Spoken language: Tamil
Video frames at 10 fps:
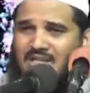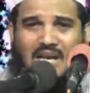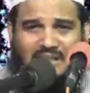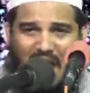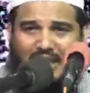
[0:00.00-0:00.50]

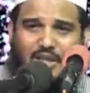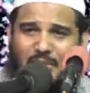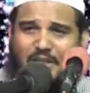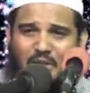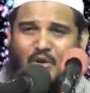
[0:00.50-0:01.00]
ஜக்காத்து
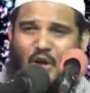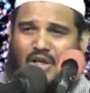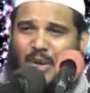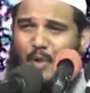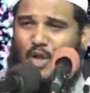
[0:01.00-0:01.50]
மட்டும்
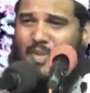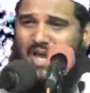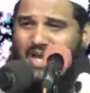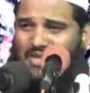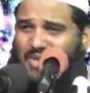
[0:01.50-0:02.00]
கொடுக்க
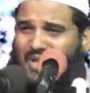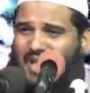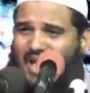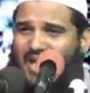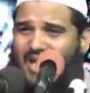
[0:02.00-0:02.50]
போதுமாயா
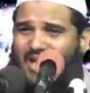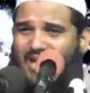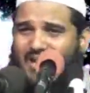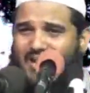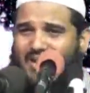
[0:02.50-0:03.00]
ரசூலல்லா
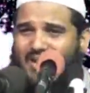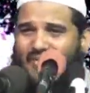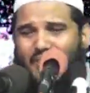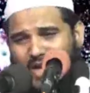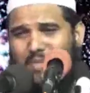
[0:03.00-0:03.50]

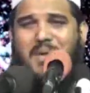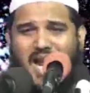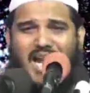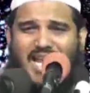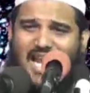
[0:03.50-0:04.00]

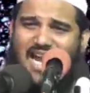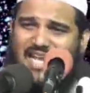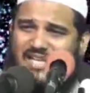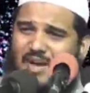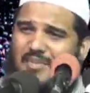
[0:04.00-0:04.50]
விரும்பினால் நீ
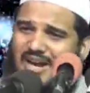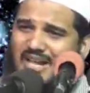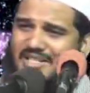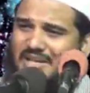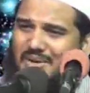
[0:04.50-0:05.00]
ஏனைய
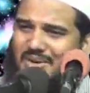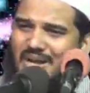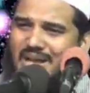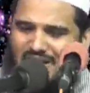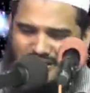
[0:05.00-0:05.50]
தர்மங்களை செய்து கொள்
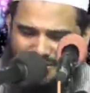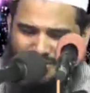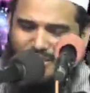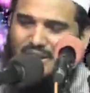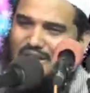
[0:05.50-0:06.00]

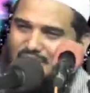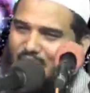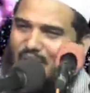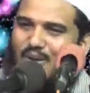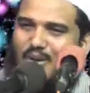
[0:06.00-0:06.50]
ரசூலுல்லா
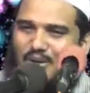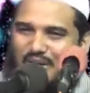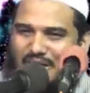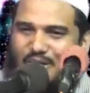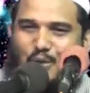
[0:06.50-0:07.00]
சொல்லிக்
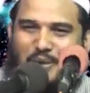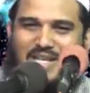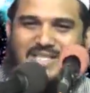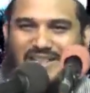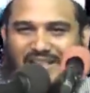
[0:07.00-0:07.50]
கொடுக்கிற இந்த
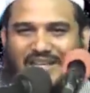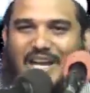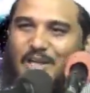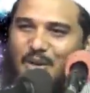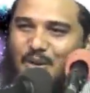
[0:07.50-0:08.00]
உபதேசத்தை
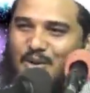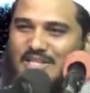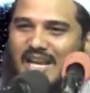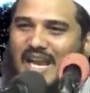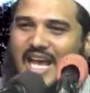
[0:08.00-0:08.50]
கேட்டுக்கொண்டு
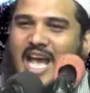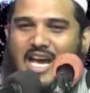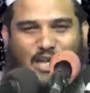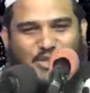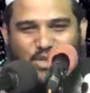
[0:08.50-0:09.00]
செல்ல
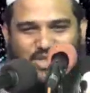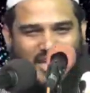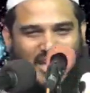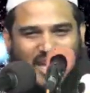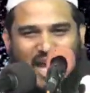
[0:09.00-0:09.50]
ரசூல்
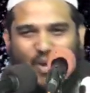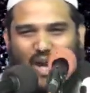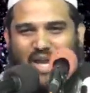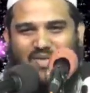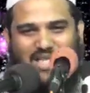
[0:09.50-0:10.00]
சல்லாஹூ
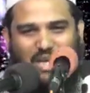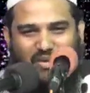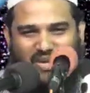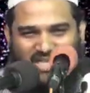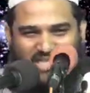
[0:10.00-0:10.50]

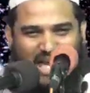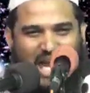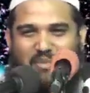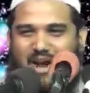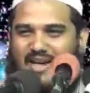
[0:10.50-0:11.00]
அலைவசல்லம் அவர்கள்
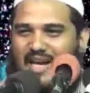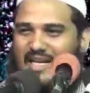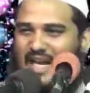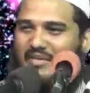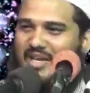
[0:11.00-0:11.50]

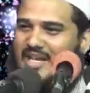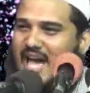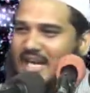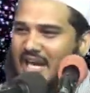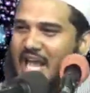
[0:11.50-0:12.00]
சகாபாக்களுக்கு
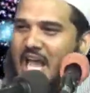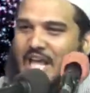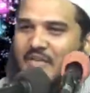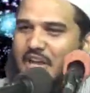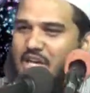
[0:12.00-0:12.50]
அறிவிக்கிறார்கள்
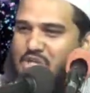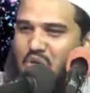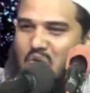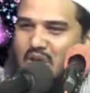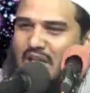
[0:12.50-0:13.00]
இவர்
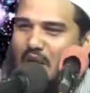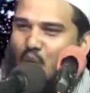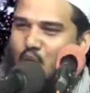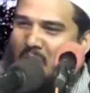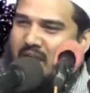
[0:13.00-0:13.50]
சொன்னதில்
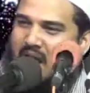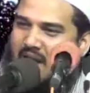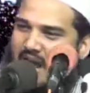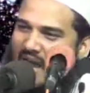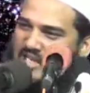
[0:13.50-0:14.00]

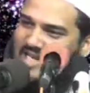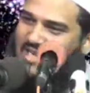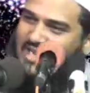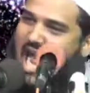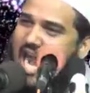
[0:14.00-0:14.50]
உண்மையாளராக
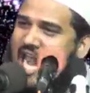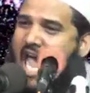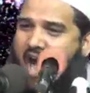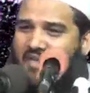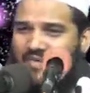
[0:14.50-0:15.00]
இருந்தால்
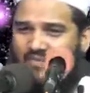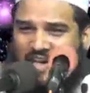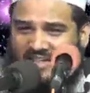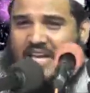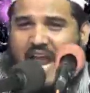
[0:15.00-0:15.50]
அவன்
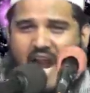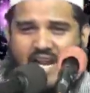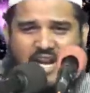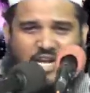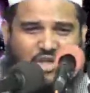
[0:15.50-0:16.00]

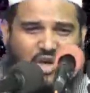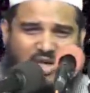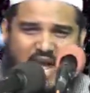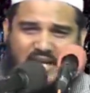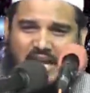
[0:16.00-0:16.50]
வெற்றியாளன் என்று
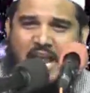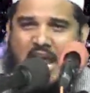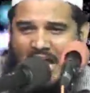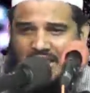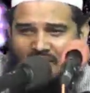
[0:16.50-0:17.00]
சொல்லுகிறார்கள்
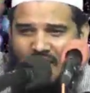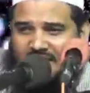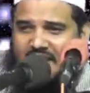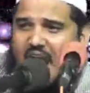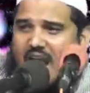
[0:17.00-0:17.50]
அந்த
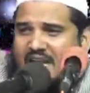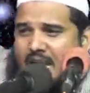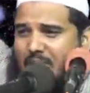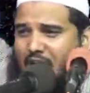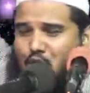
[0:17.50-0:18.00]

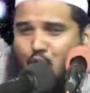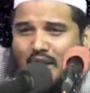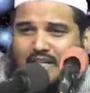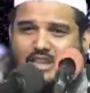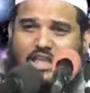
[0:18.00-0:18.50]
வெற்றியாளன் என்பதை
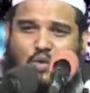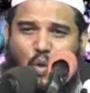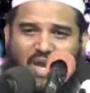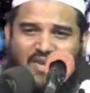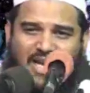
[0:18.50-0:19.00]

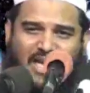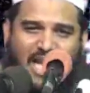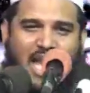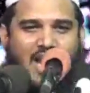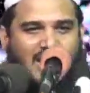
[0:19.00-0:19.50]
சுவர்க்கத்திற்குரியவன்
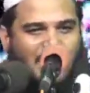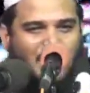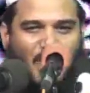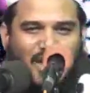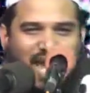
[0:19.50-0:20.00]
என்று
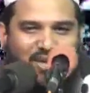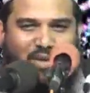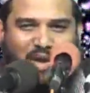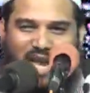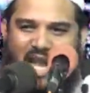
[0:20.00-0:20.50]

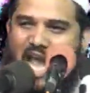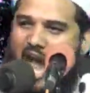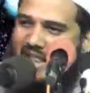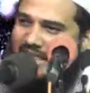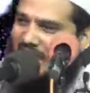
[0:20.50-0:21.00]
ரசூலுல்லாவினுடைய
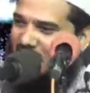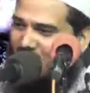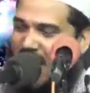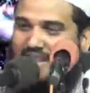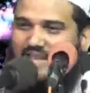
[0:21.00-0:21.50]
அந்த
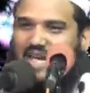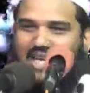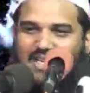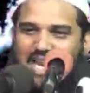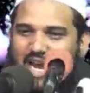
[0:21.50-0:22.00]

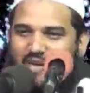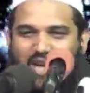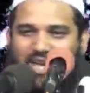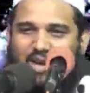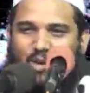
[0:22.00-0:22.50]
வார்த்தையிலிருந்து நாங்கள்
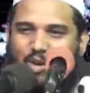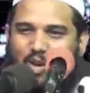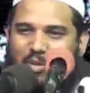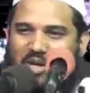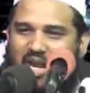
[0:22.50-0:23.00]
விளங்கிக்
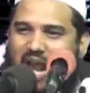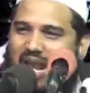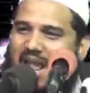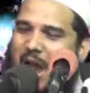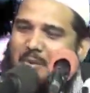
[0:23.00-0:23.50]
கொள்கிறோம்
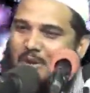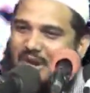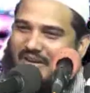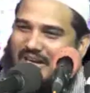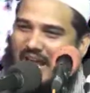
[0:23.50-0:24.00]
என்றால்
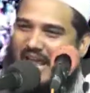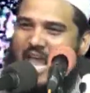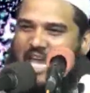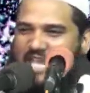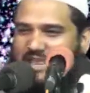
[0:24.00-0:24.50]
அன்புள்ளவர்களே
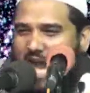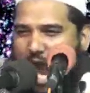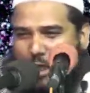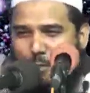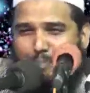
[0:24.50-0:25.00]
இந்த
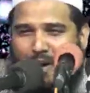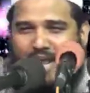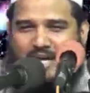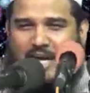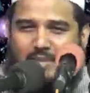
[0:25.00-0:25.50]

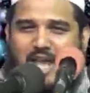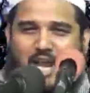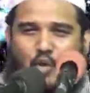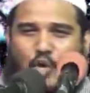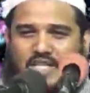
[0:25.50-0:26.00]
அடிப்படை
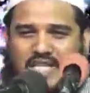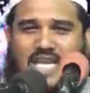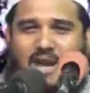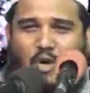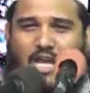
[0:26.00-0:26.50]
கடமையை கூட
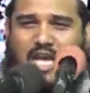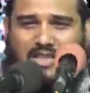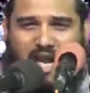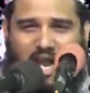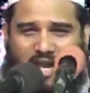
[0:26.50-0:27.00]
செய்ய
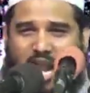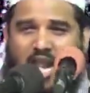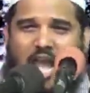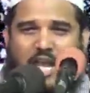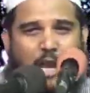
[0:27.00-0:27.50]
முடியாத
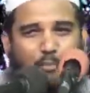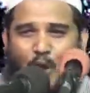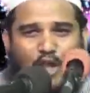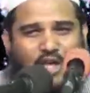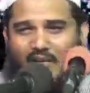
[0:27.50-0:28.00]
நாங்கள்
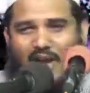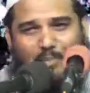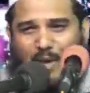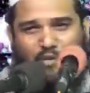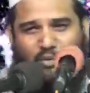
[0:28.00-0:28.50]
எப்பொழுது
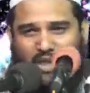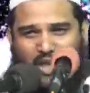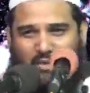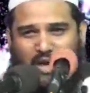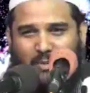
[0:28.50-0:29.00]
கவலைப்படுவோம்
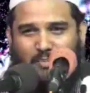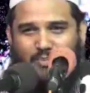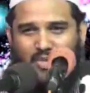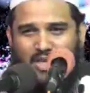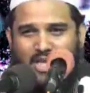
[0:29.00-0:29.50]
தெரியுமா
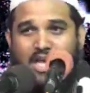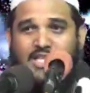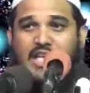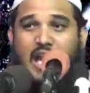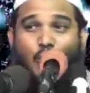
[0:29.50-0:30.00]

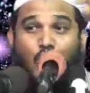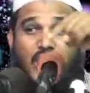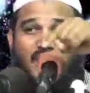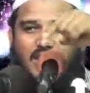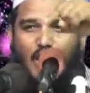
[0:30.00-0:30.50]
சில
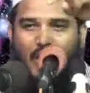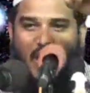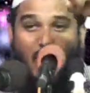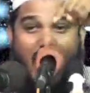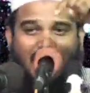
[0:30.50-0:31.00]

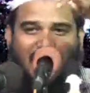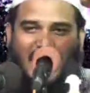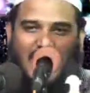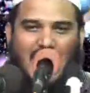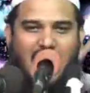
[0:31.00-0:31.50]
முதியவர்களுடைய
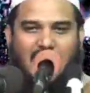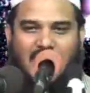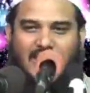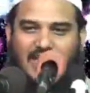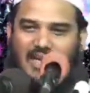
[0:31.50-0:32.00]
வார்த்தைகளை
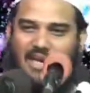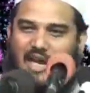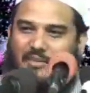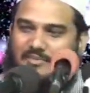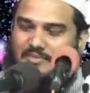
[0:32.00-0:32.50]
நாங்கள்
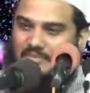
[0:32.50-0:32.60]
கேட்டிருக்கலாம்